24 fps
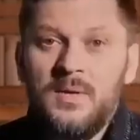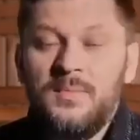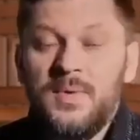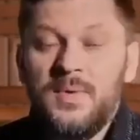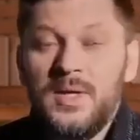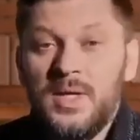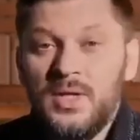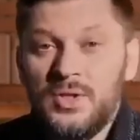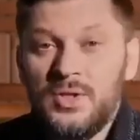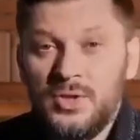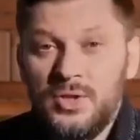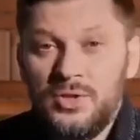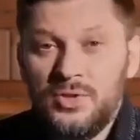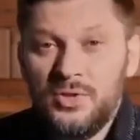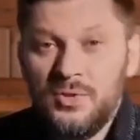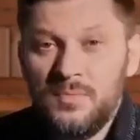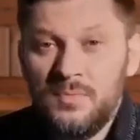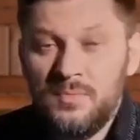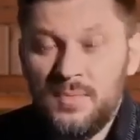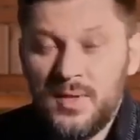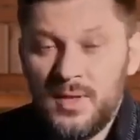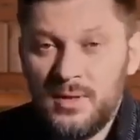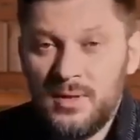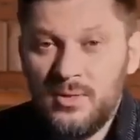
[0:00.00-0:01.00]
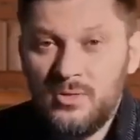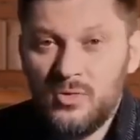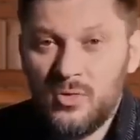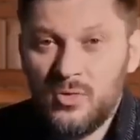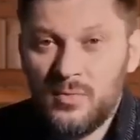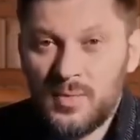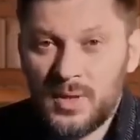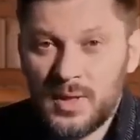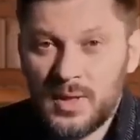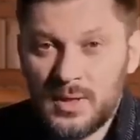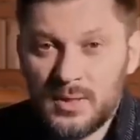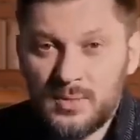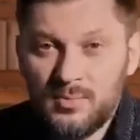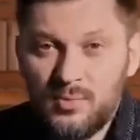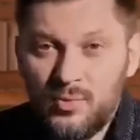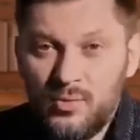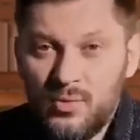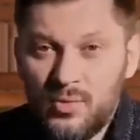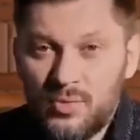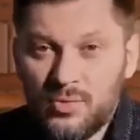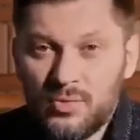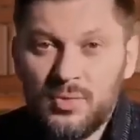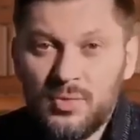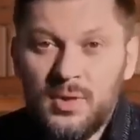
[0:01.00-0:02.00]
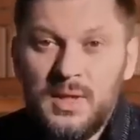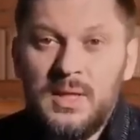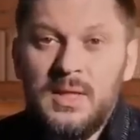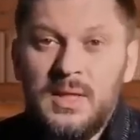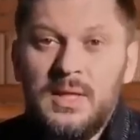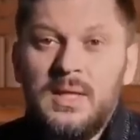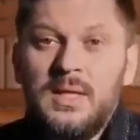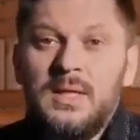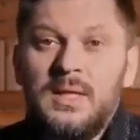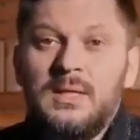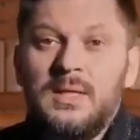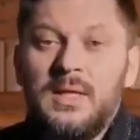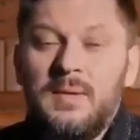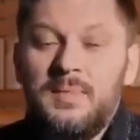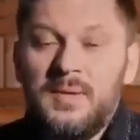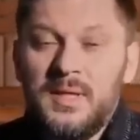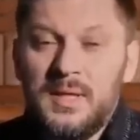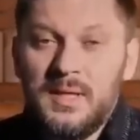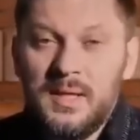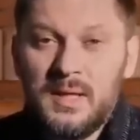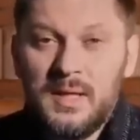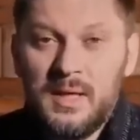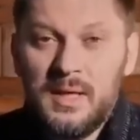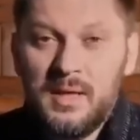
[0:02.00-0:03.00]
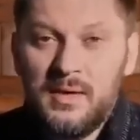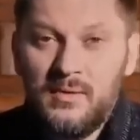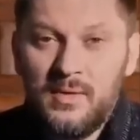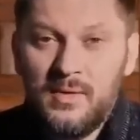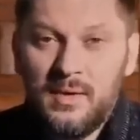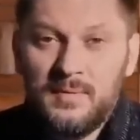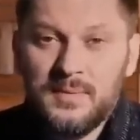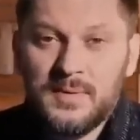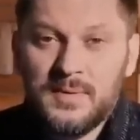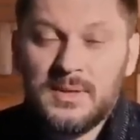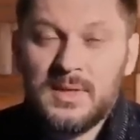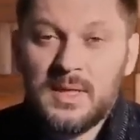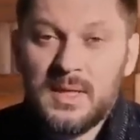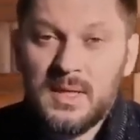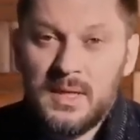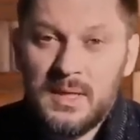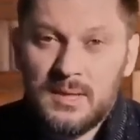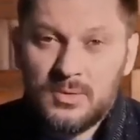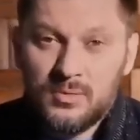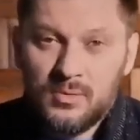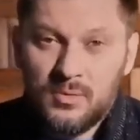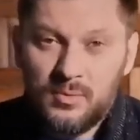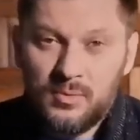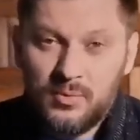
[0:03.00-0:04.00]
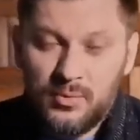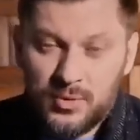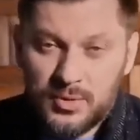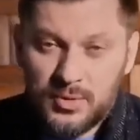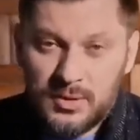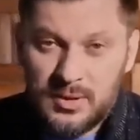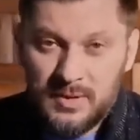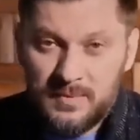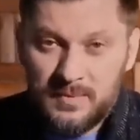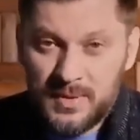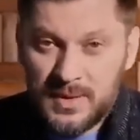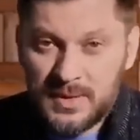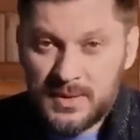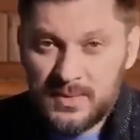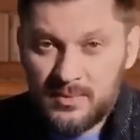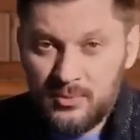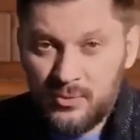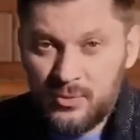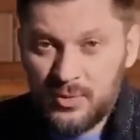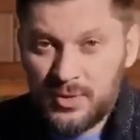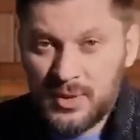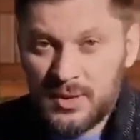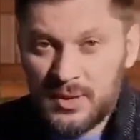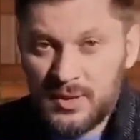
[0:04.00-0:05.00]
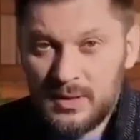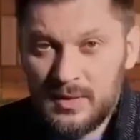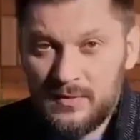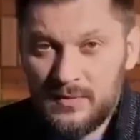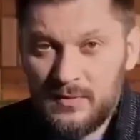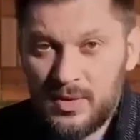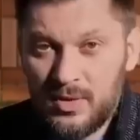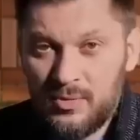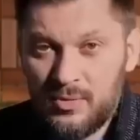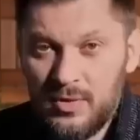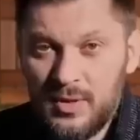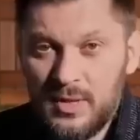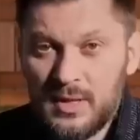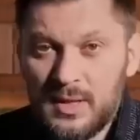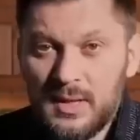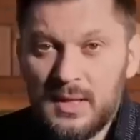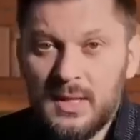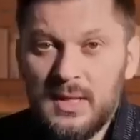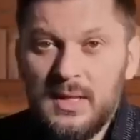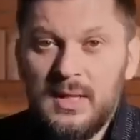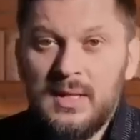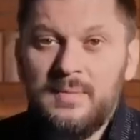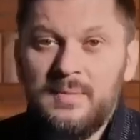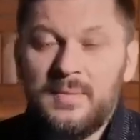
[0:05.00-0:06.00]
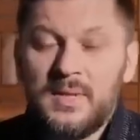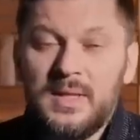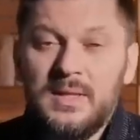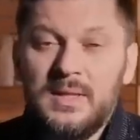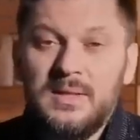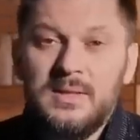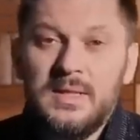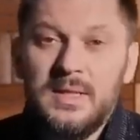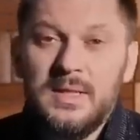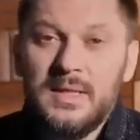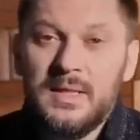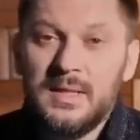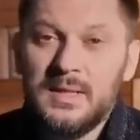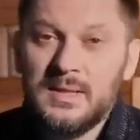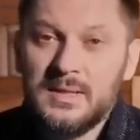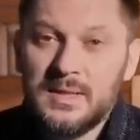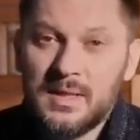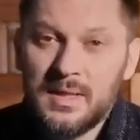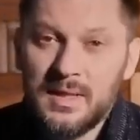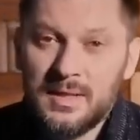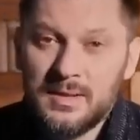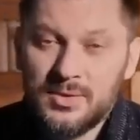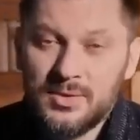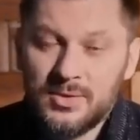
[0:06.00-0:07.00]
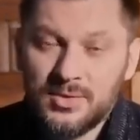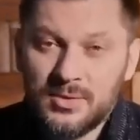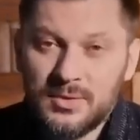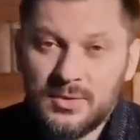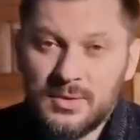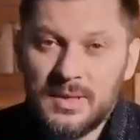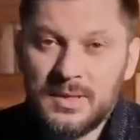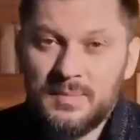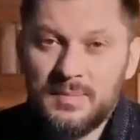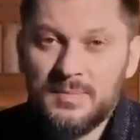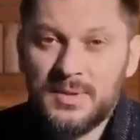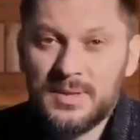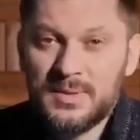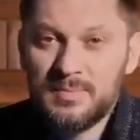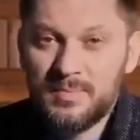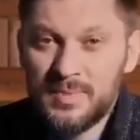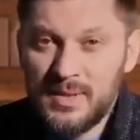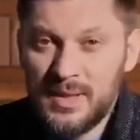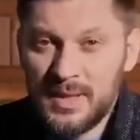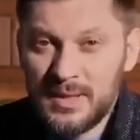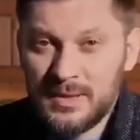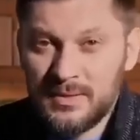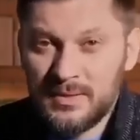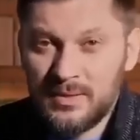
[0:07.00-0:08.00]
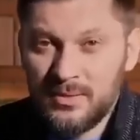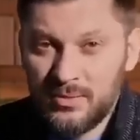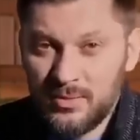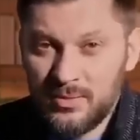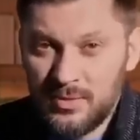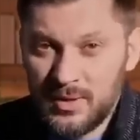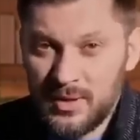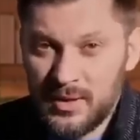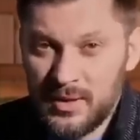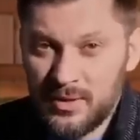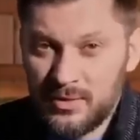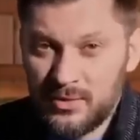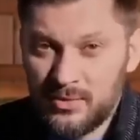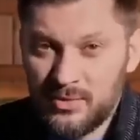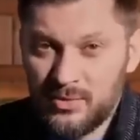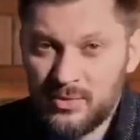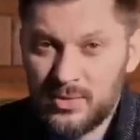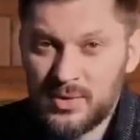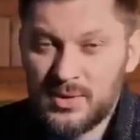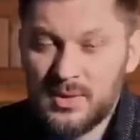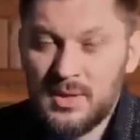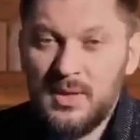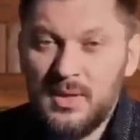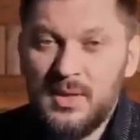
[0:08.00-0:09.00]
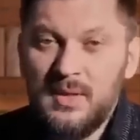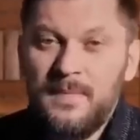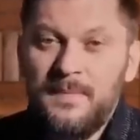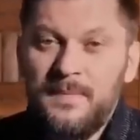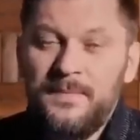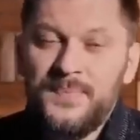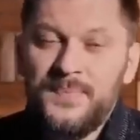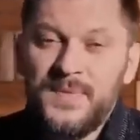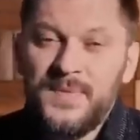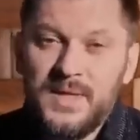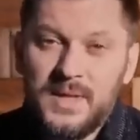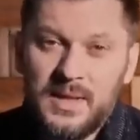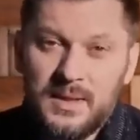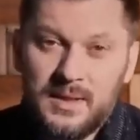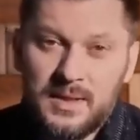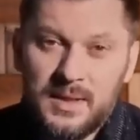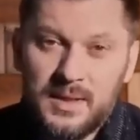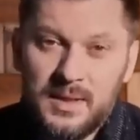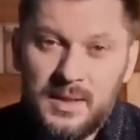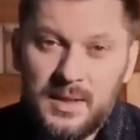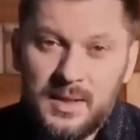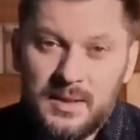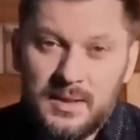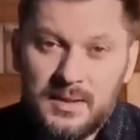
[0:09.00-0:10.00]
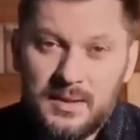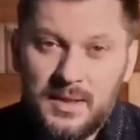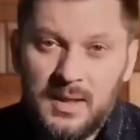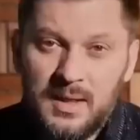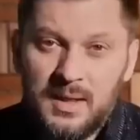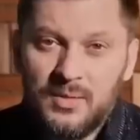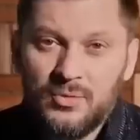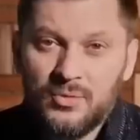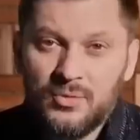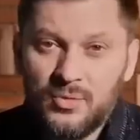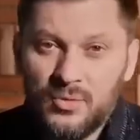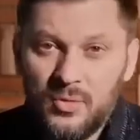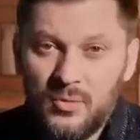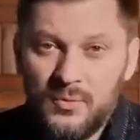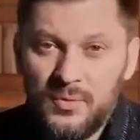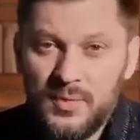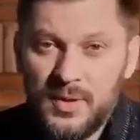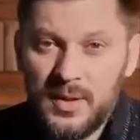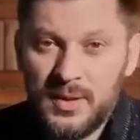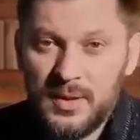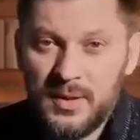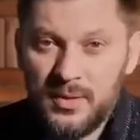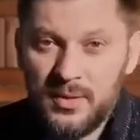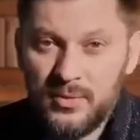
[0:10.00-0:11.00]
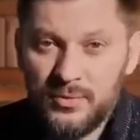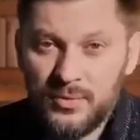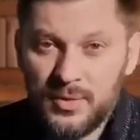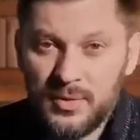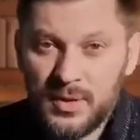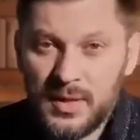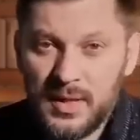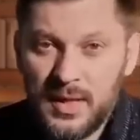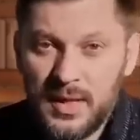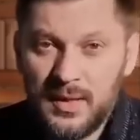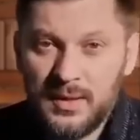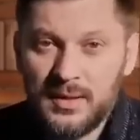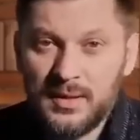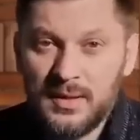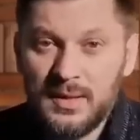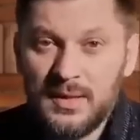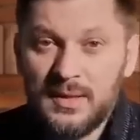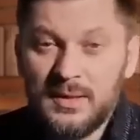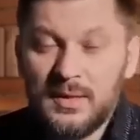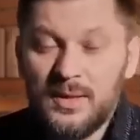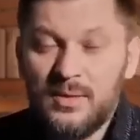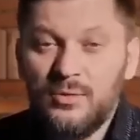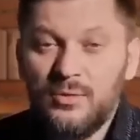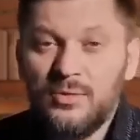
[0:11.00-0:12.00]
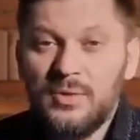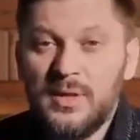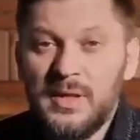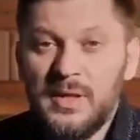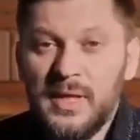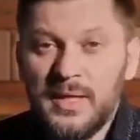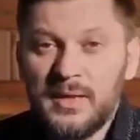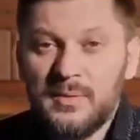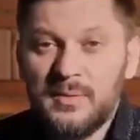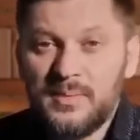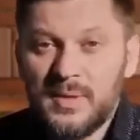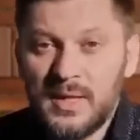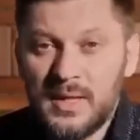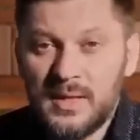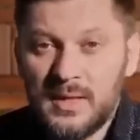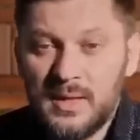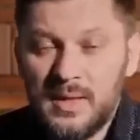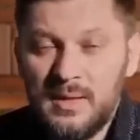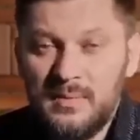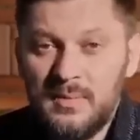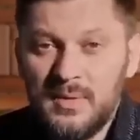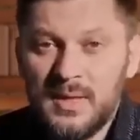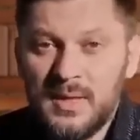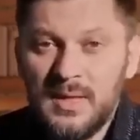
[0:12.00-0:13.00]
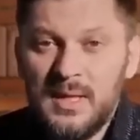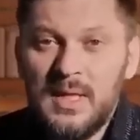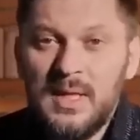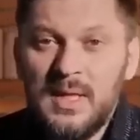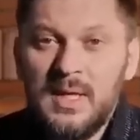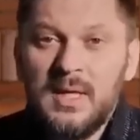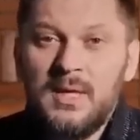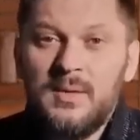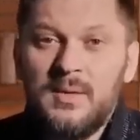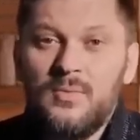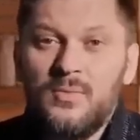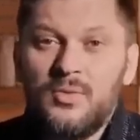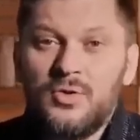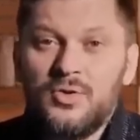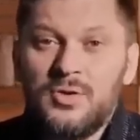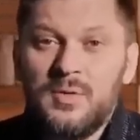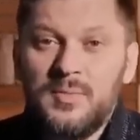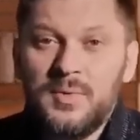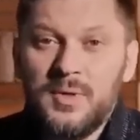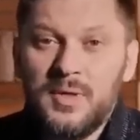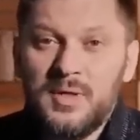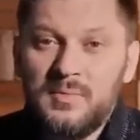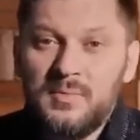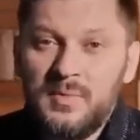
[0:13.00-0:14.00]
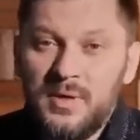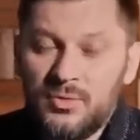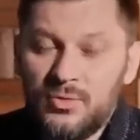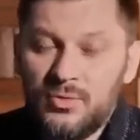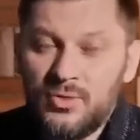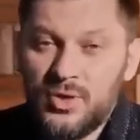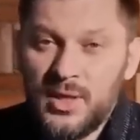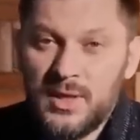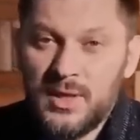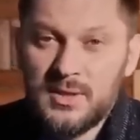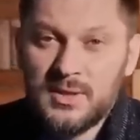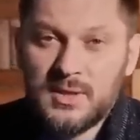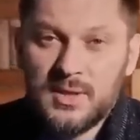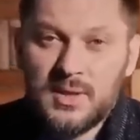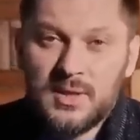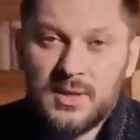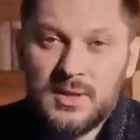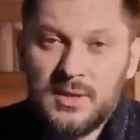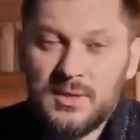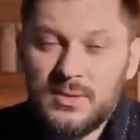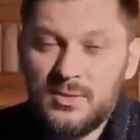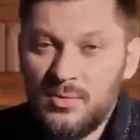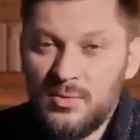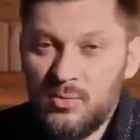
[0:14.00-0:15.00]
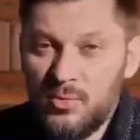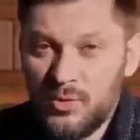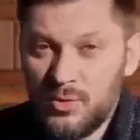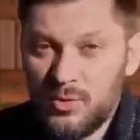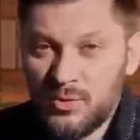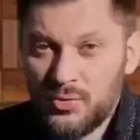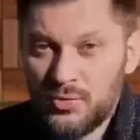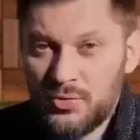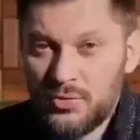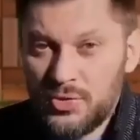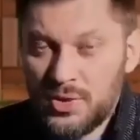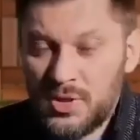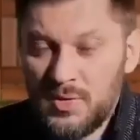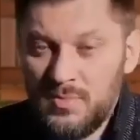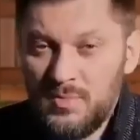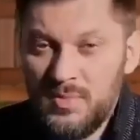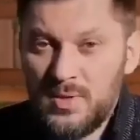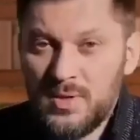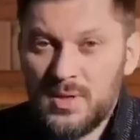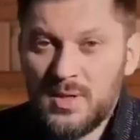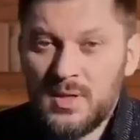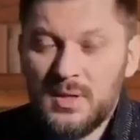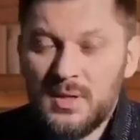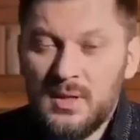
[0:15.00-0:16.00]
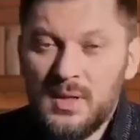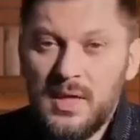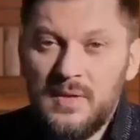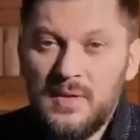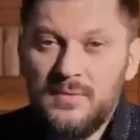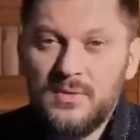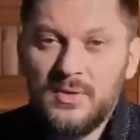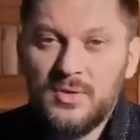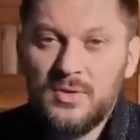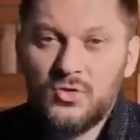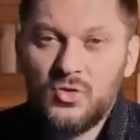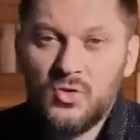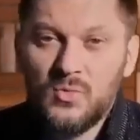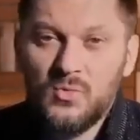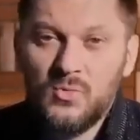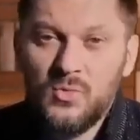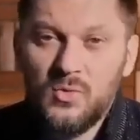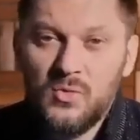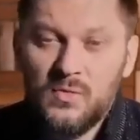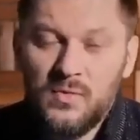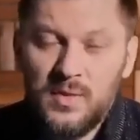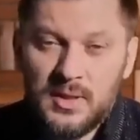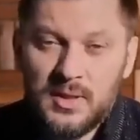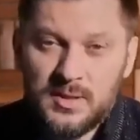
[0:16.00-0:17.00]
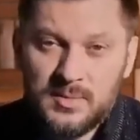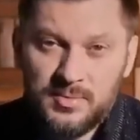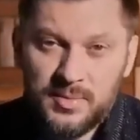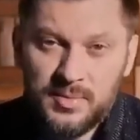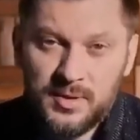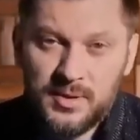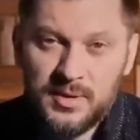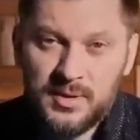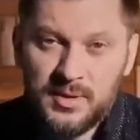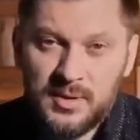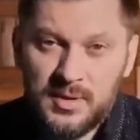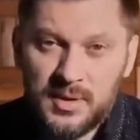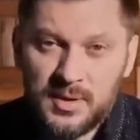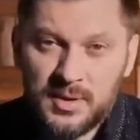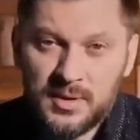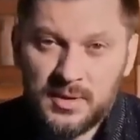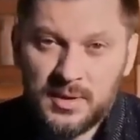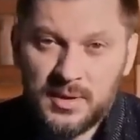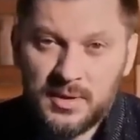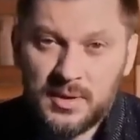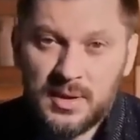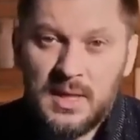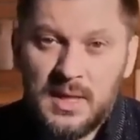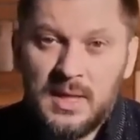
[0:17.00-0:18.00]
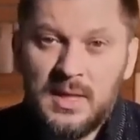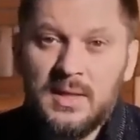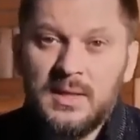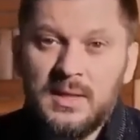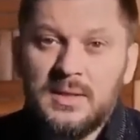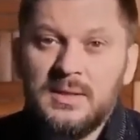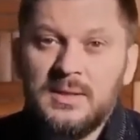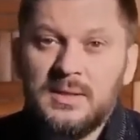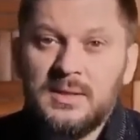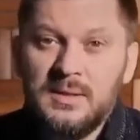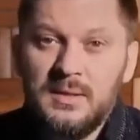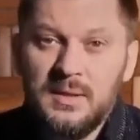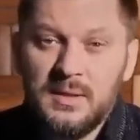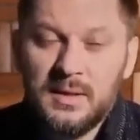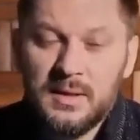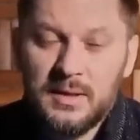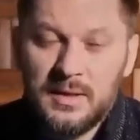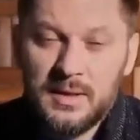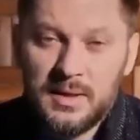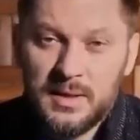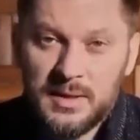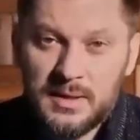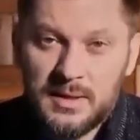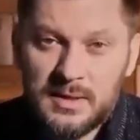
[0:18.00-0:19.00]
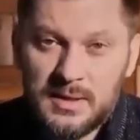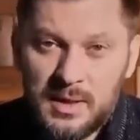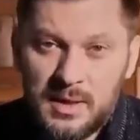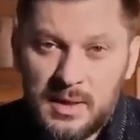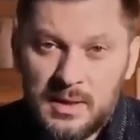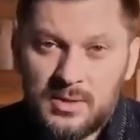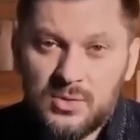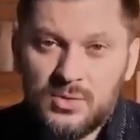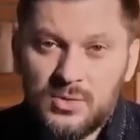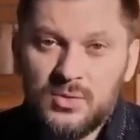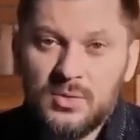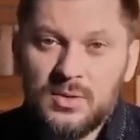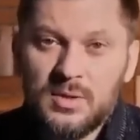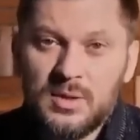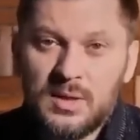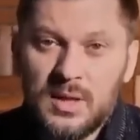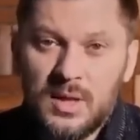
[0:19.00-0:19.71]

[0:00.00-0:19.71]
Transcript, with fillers: Прежде чем перейдем к разбору, я предлагаю вам сразу после просмотра этого ролика пройти регистрацию на бесплатный онлайн-курс «Я такая одна, удобная или уникальная». Это онлайн-программа, можно принимать участие из любой точки мира, главное, чтобы у вас был интернет. Ссылка на регистрацию